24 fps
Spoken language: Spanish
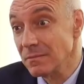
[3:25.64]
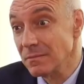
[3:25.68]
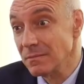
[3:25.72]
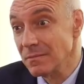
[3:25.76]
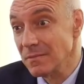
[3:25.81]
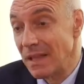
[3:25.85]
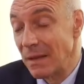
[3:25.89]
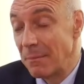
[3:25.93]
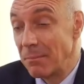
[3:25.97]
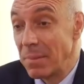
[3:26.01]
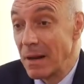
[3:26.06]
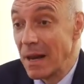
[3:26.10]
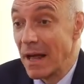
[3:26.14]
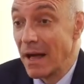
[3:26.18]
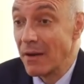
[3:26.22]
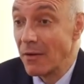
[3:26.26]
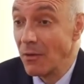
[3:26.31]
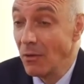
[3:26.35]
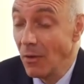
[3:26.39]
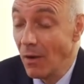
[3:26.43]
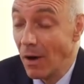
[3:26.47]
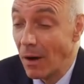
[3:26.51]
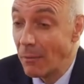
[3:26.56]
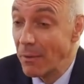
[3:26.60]
Porque
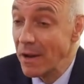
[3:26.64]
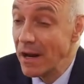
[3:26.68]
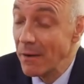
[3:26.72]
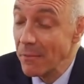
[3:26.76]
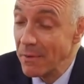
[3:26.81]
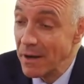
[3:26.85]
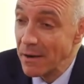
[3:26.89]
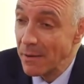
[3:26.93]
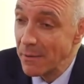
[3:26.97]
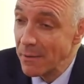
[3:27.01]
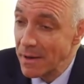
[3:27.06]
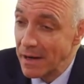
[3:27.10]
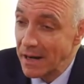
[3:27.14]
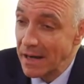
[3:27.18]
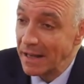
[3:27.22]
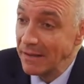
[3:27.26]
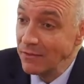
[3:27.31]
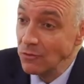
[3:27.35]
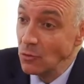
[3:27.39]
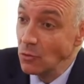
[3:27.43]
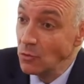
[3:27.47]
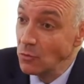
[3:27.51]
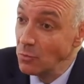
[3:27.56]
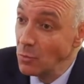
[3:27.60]
como tenemos, claro,
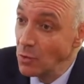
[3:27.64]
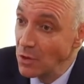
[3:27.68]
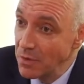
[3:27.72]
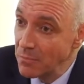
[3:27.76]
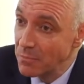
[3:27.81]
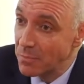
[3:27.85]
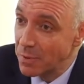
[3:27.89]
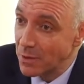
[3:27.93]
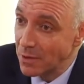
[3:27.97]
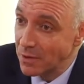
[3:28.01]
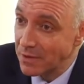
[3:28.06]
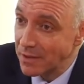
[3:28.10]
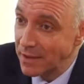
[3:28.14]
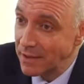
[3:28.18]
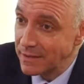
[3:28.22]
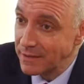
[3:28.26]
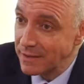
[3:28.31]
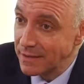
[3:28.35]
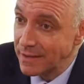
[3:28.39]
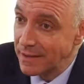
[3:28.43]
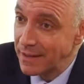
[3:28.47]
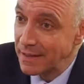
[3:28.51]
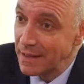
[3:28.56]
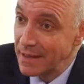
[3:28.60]
es muy importante.
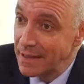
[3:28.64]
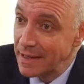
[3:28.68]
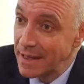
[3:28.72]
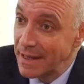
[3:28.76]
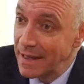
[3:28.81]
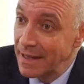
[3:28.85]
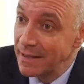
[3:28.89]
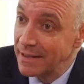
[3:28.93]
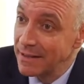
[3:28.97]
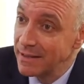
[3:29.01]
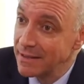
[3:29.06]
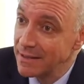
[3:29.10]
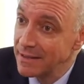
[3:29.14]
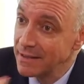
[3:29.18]
Claro, porque eh, como